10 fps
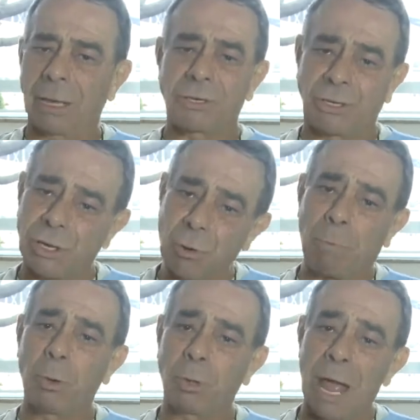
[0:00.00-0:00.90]
se eu
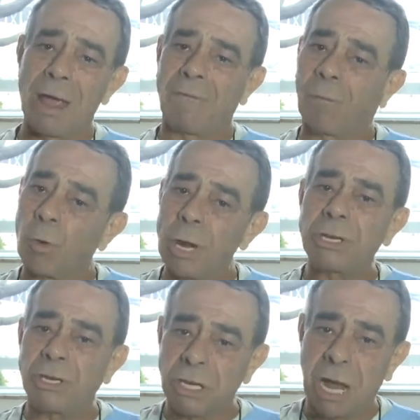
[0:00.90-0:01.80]
puder
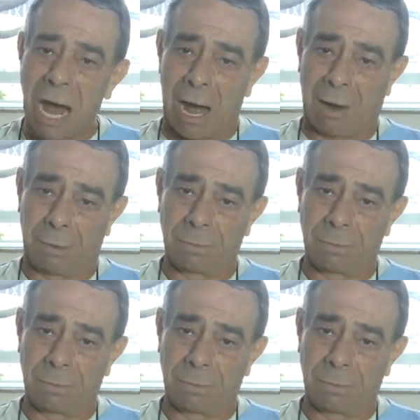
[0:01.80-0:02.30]
influenciar